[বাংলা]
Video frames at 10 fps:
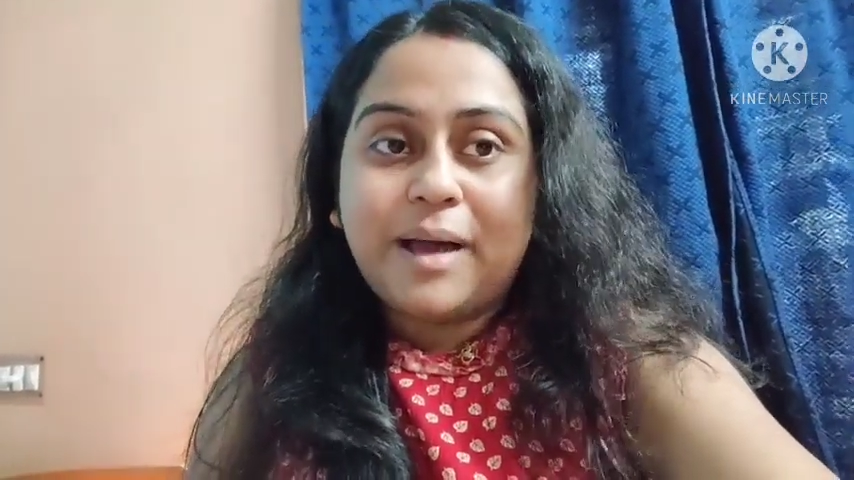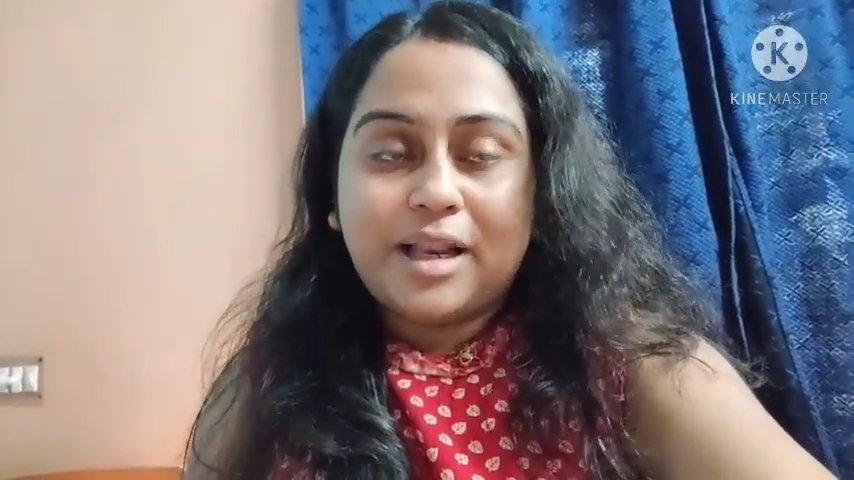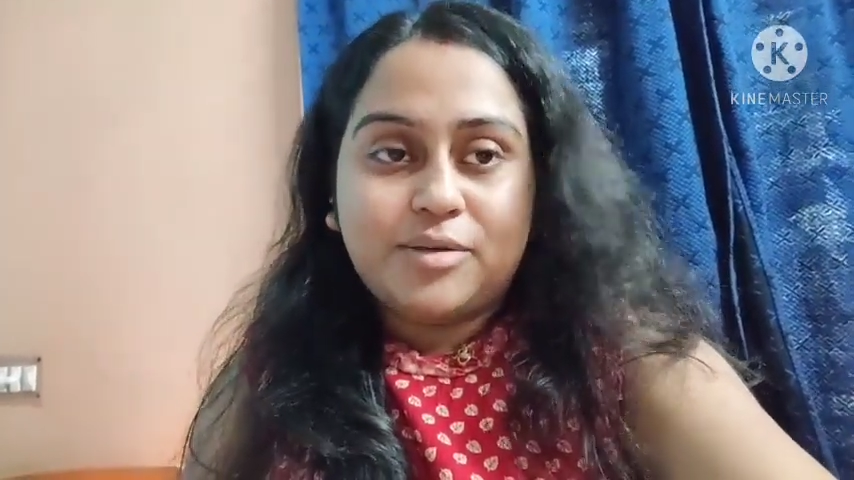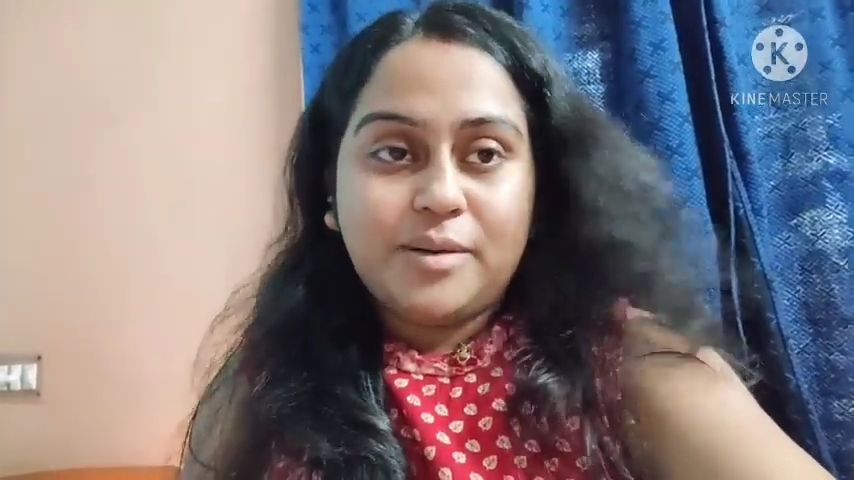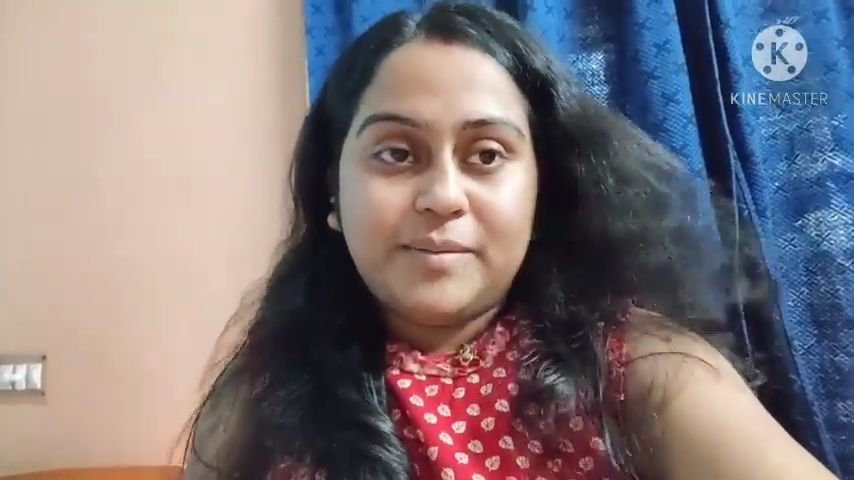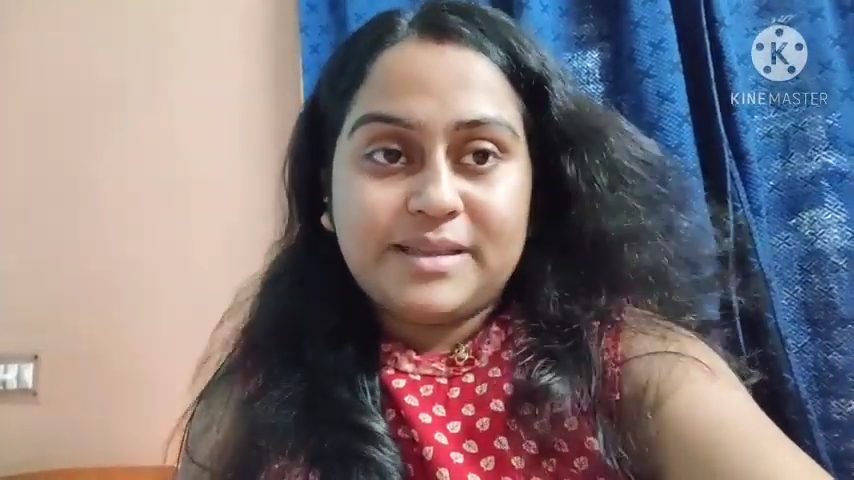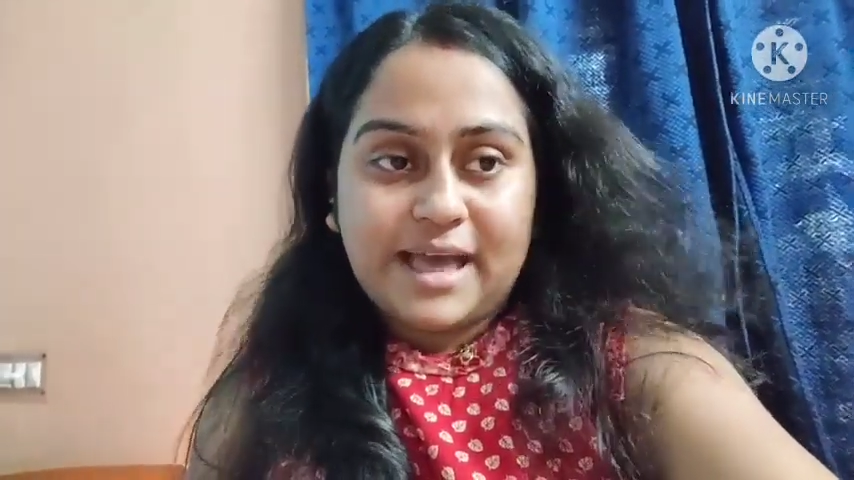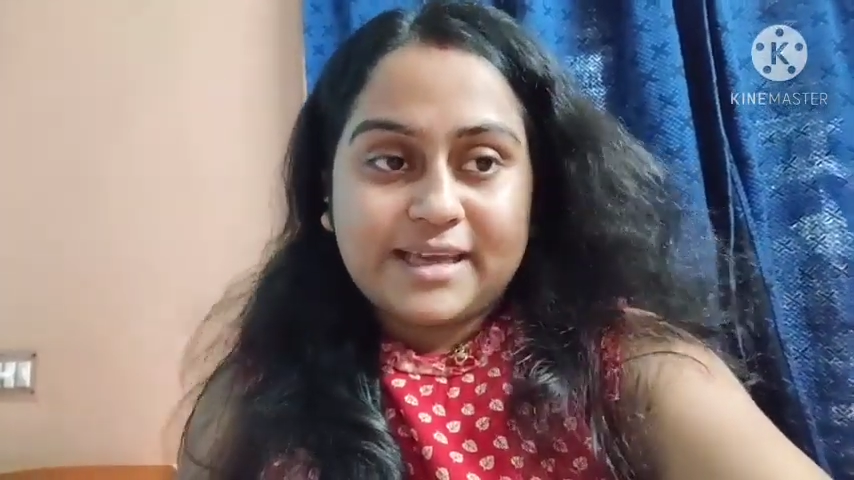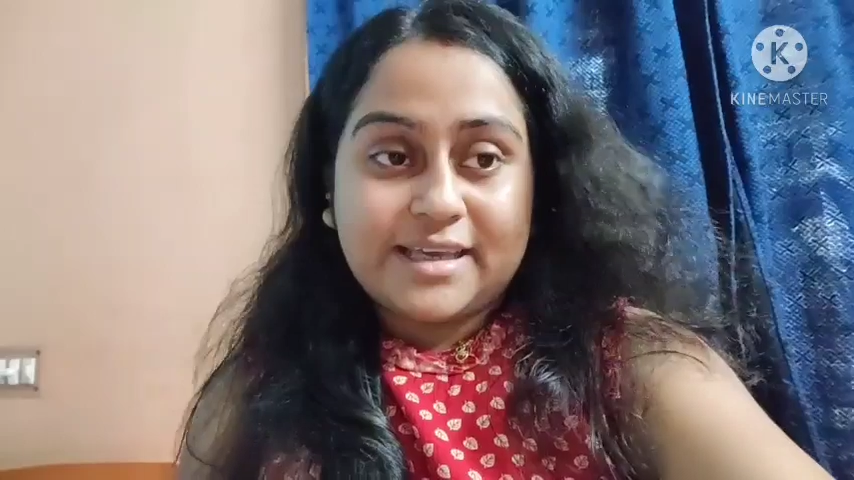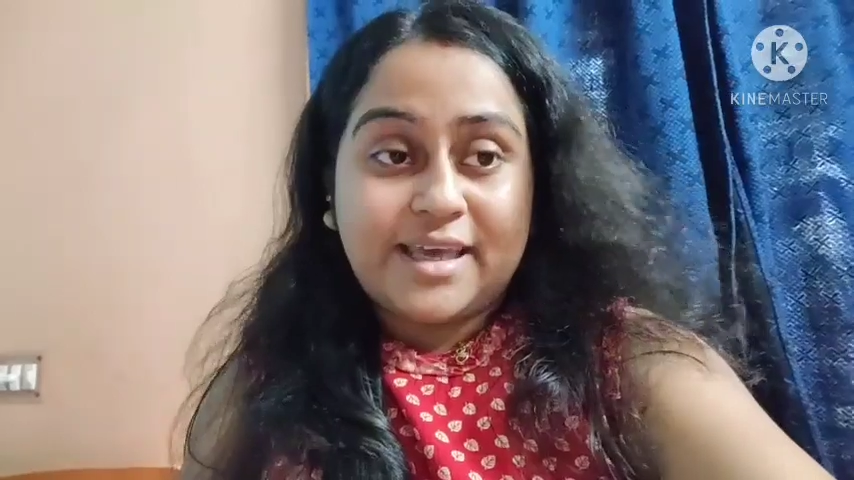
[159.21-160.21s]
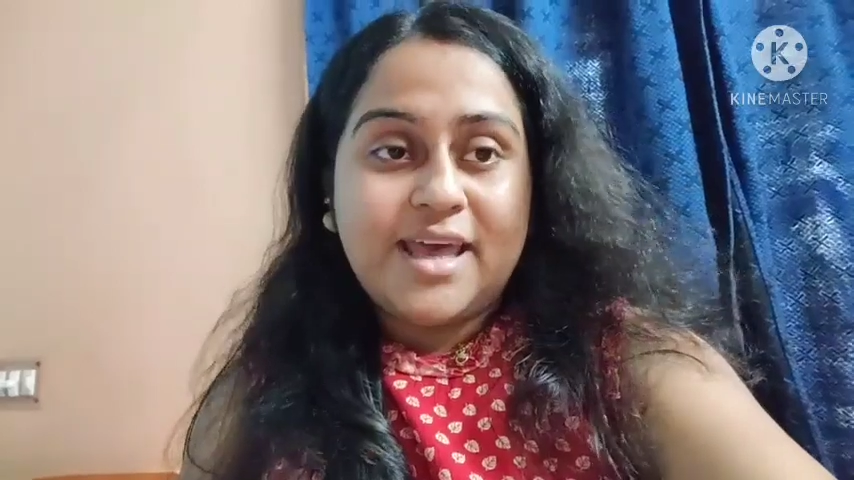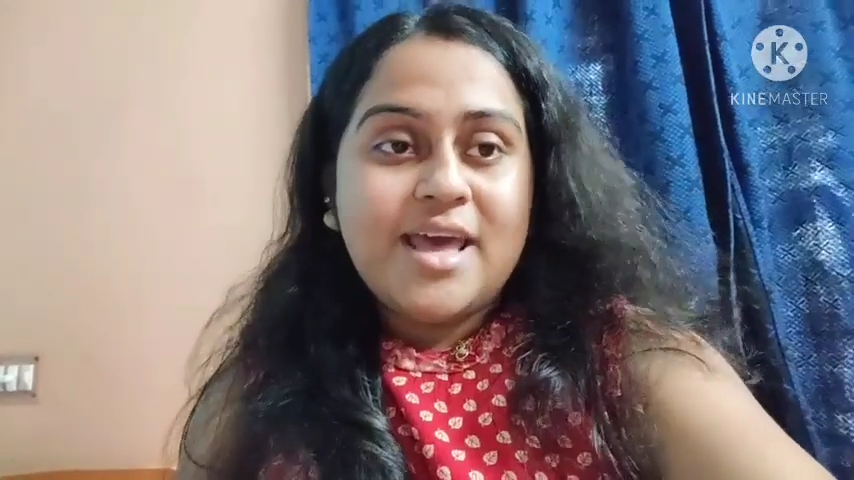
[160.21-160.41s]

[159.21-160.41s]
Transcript: ভালোভাবে থাকে